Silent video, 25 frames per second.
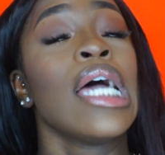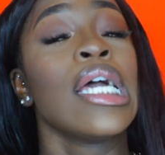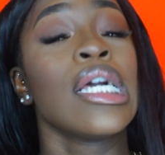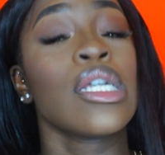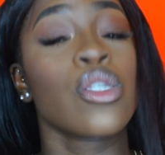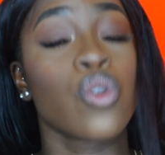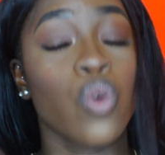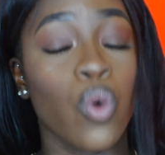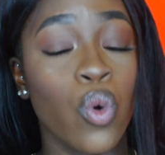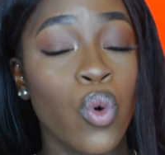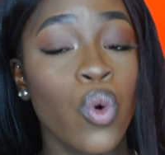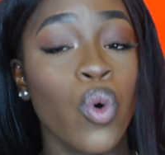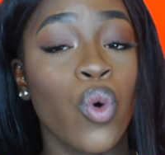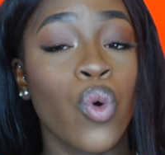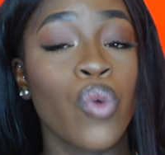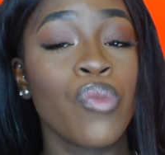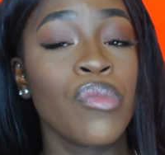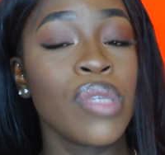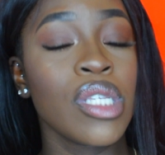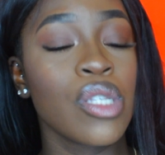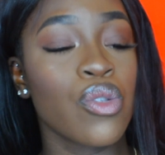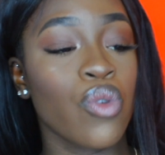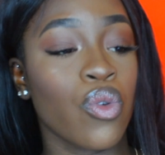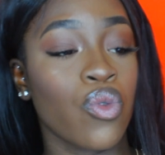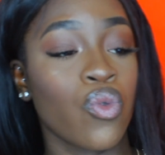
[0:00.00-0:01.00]
seront
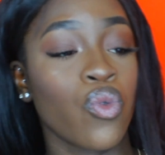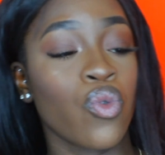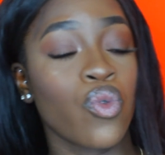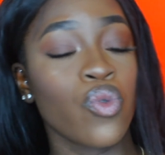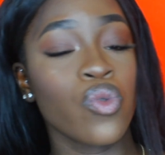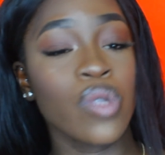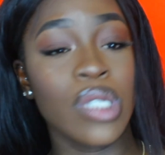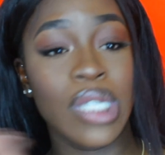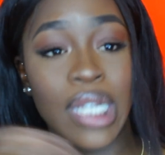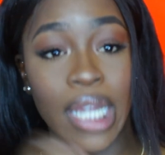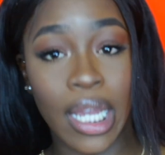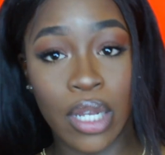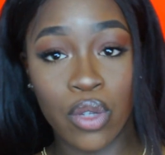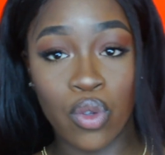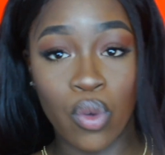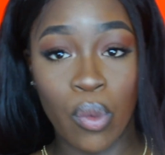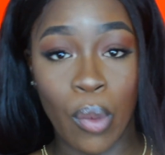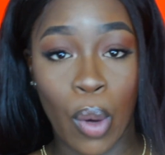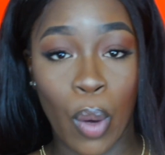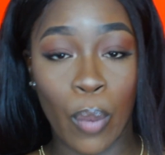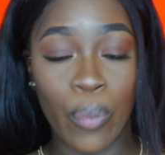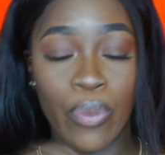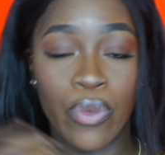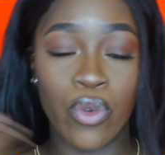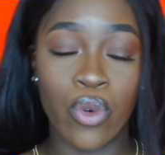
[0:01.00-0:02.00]
remis sur ton compte directement,
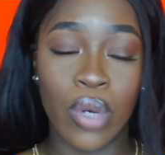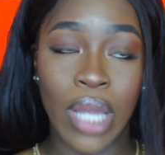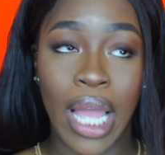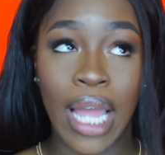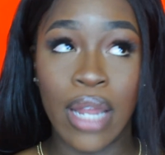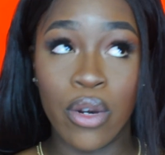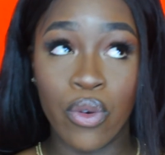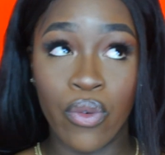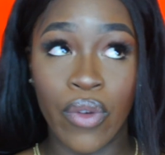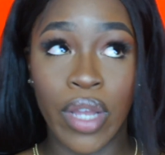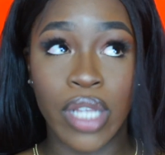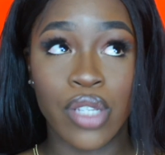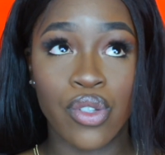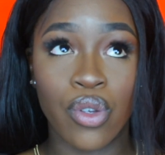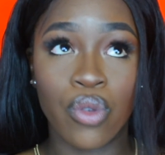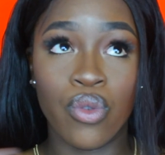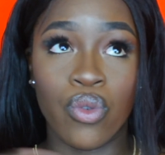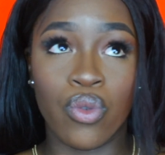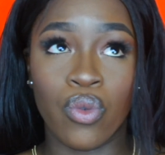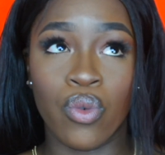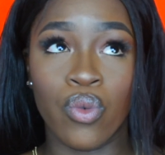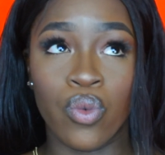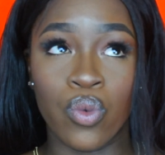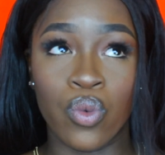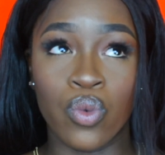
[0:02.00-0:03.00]
donc à l'ouverture de
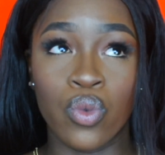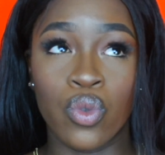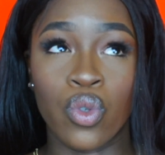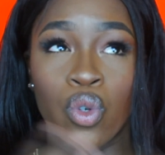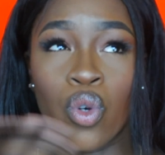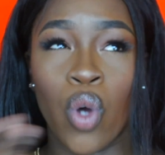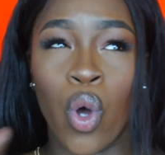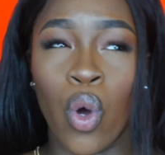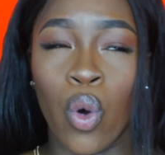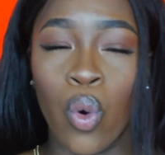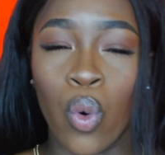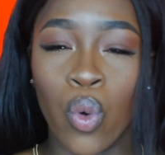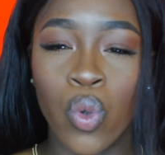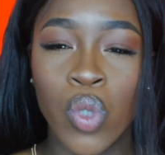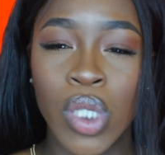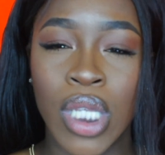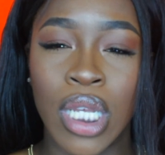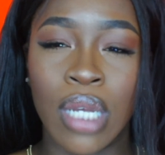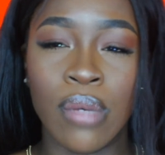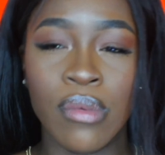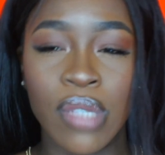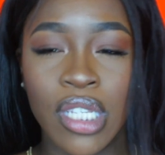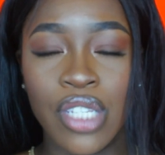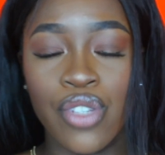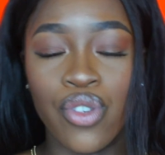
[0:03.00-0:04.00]
ton compte. Donc en gros, c'est
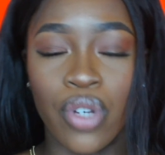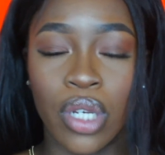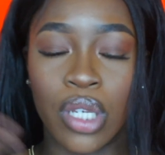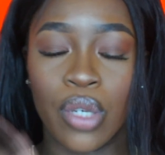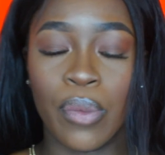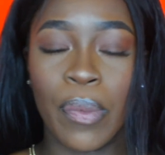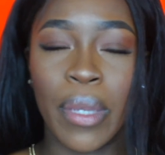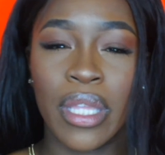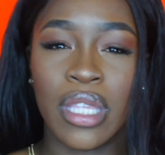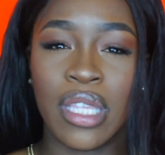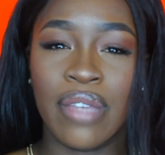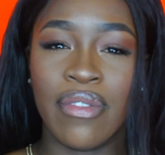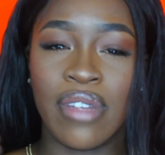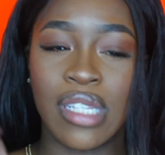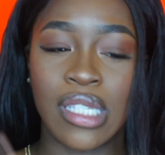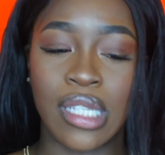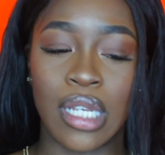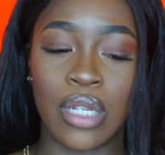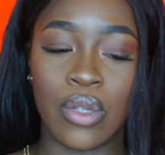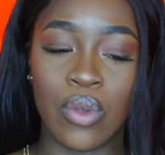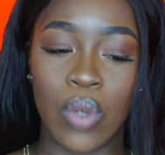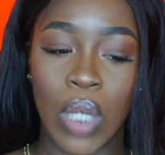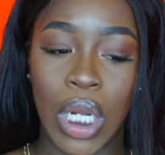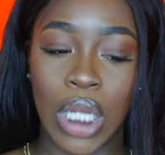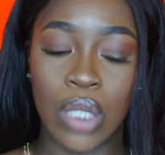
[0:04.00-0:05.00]
comme si tu récupères tes
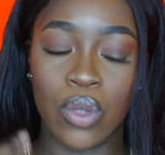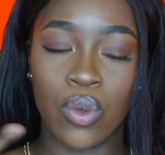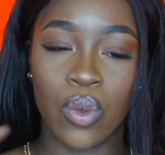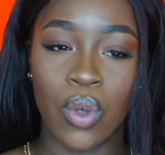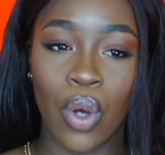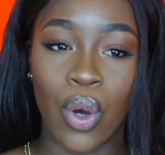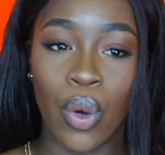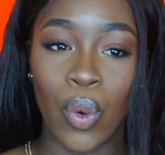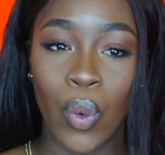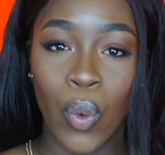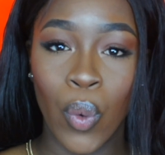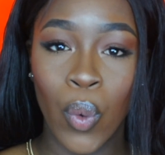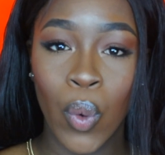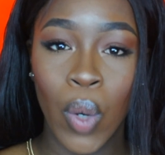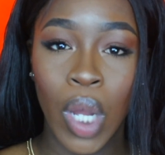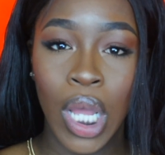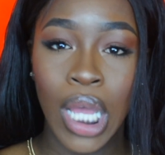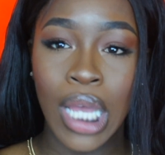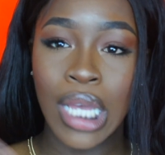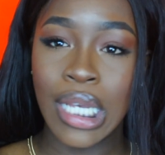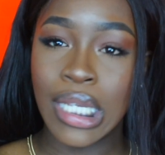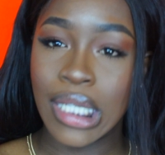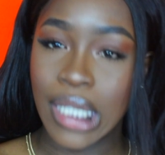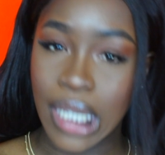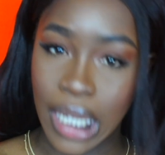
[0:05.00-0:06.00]
25 dollars. Donc en gros,
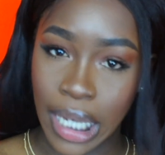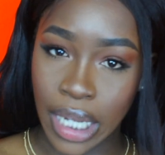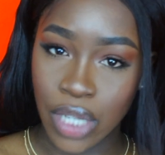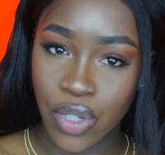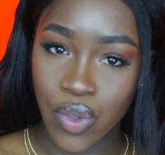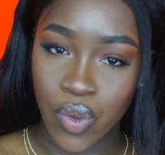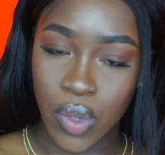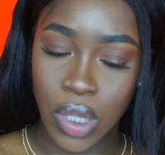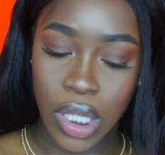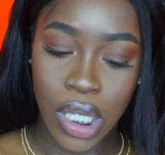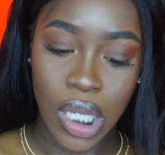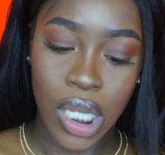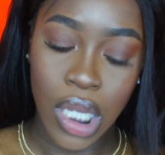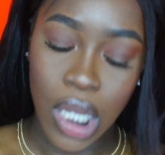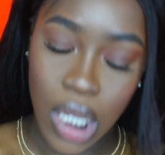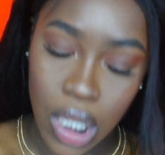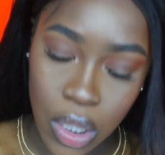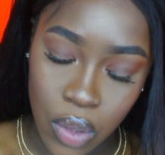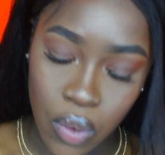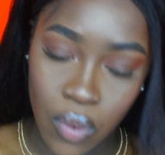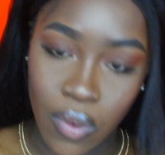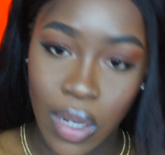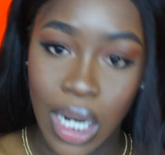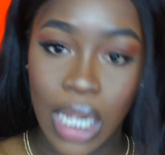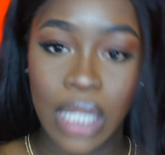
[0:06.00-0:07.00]
c'est gratuit.
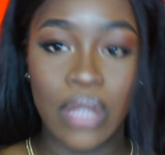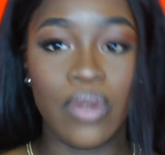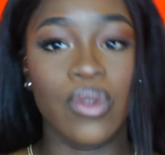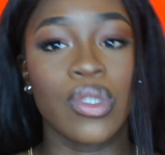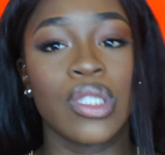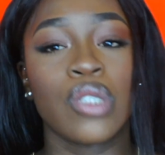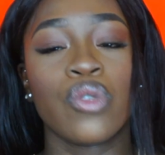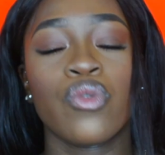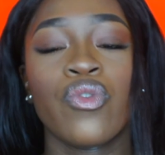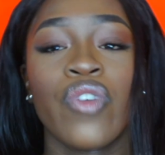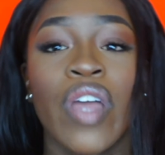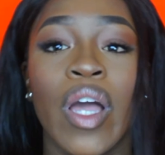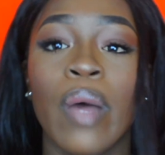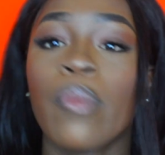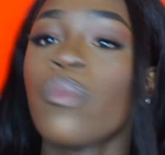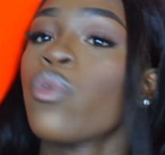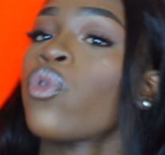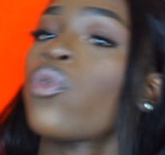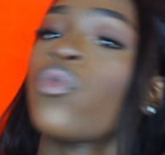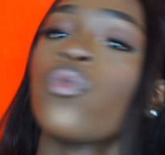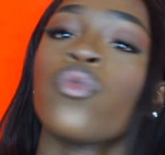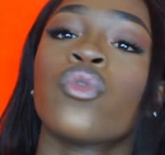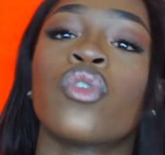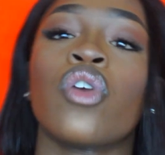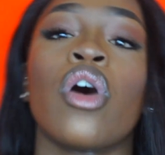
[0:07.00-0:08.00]
Donc voilà, donc j'ai ouvert mon
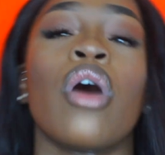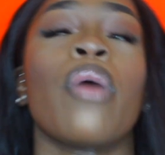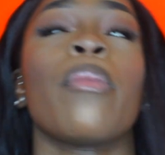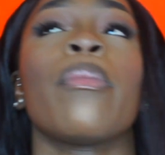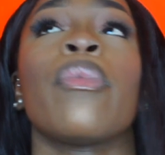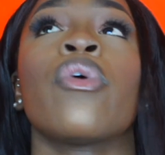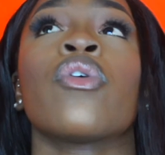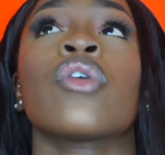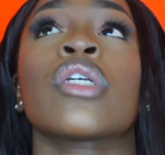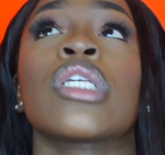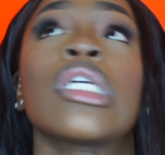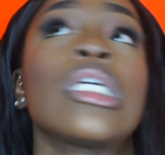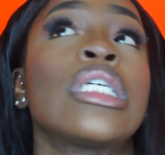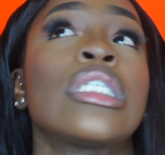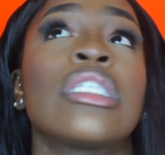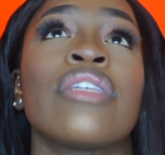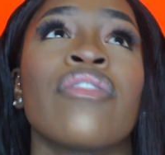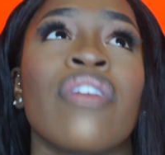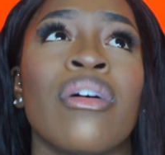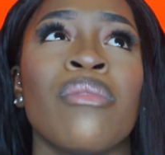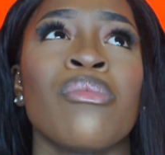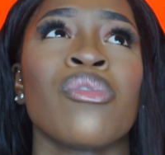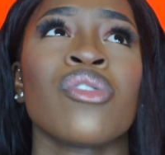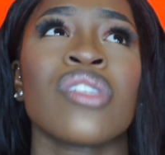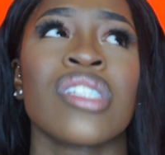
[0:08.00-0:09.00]
compte en banque et c'est
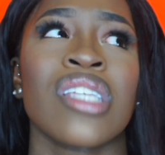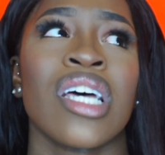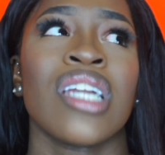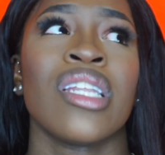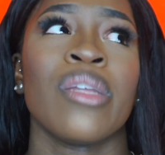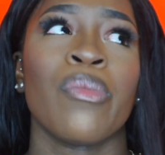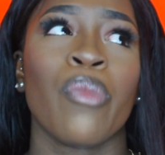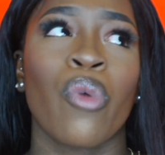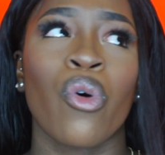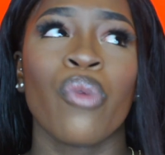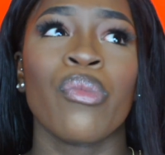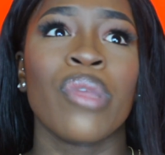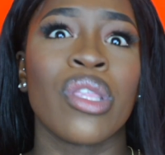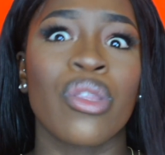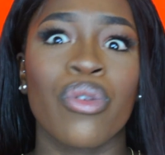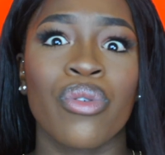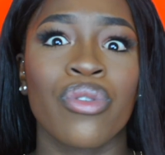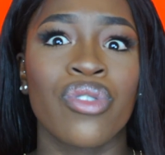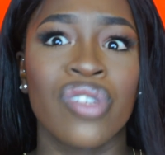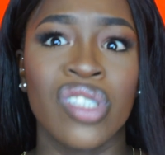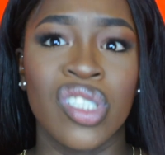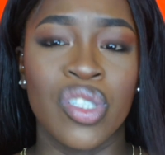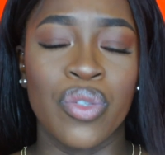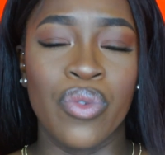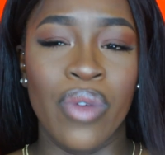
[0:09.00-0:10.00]
vraiment ça les premiers trucs
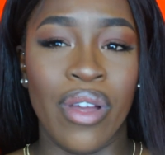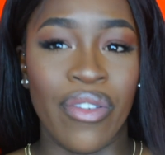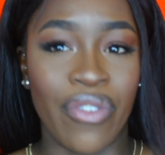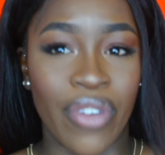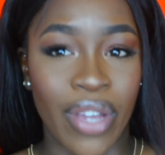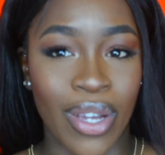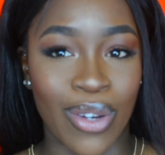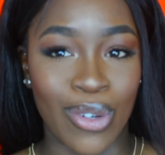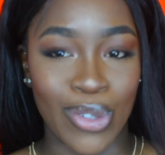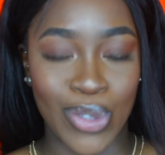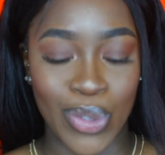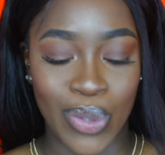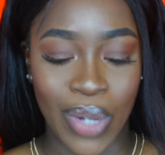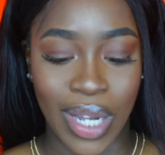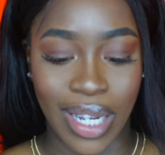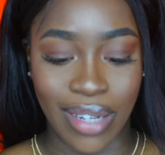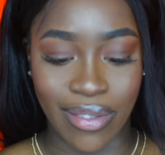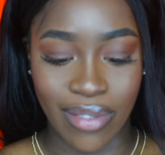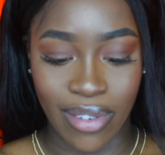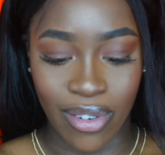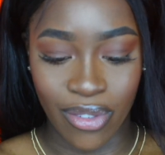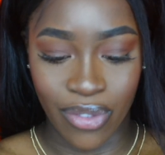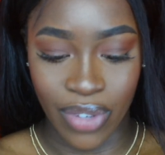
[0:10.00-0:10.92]
que j'ai eu à faire quand je suis arrivée en